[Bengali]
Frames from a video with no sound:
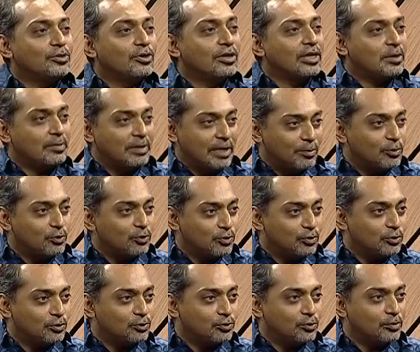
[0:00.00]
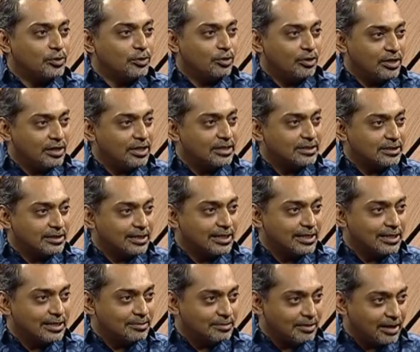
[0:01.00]
হয় না বা এমন কোনো ছবি হয় না যেটা
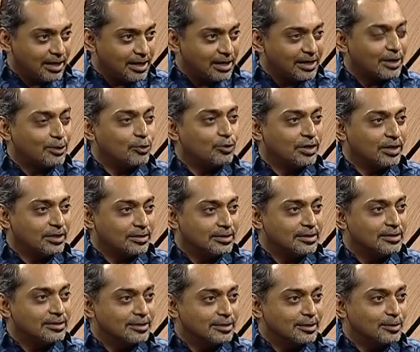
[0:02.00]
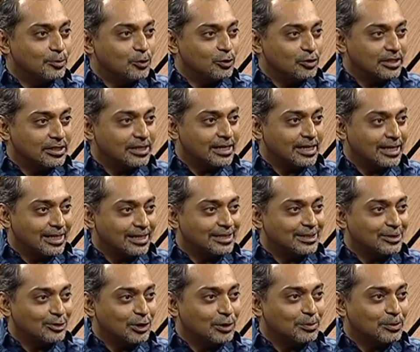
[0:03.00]
আলাদা করে সেন্সর বোর্ড থেকে
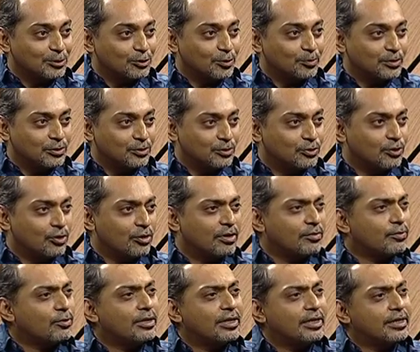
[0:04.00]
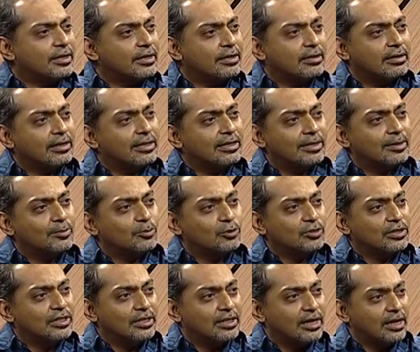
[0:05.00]
কাটতে হয় বা সব কিছু করে ফলে এটার এটার
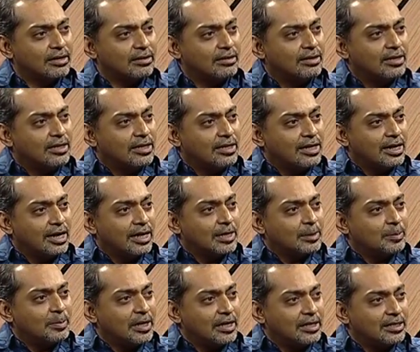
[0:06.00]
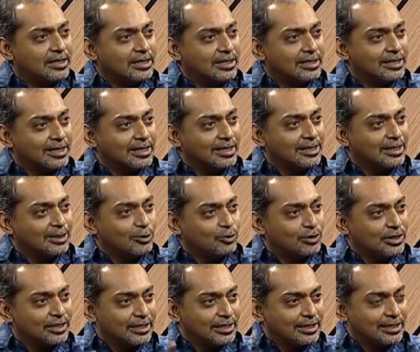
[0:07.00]
মধ্যে আর কাট বা আনকাট আলাদা
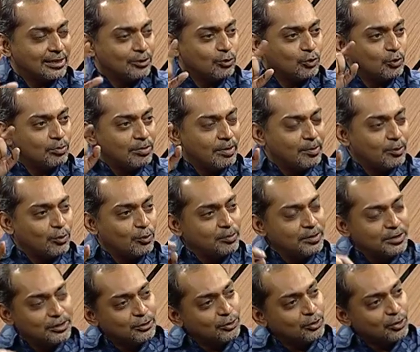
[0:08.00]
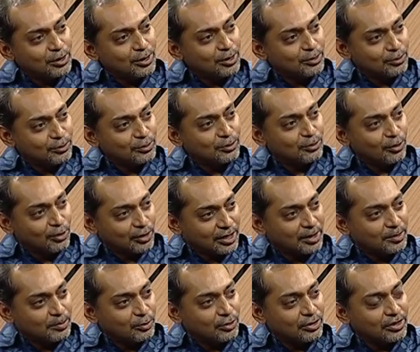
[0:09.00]
করে এটাকে কোনোভাবে অভিহিত করার কোনো
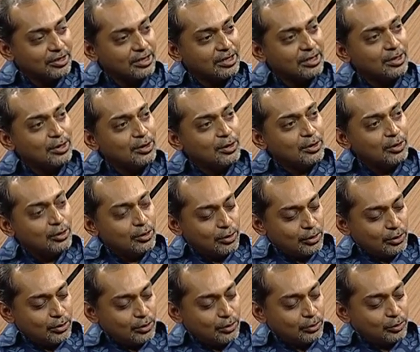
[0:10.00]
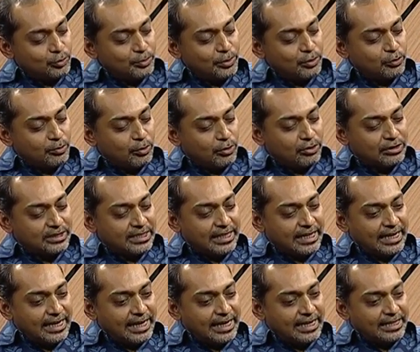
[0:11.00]
দরকার পড়ে না তুমি একটু বলো যে
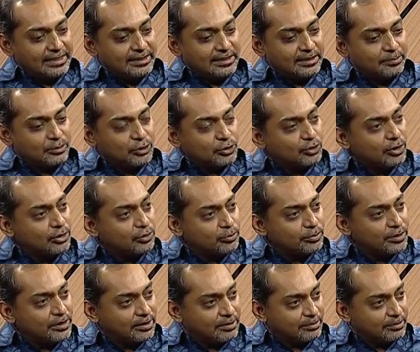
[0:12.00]
এই যে বিষয় তুমি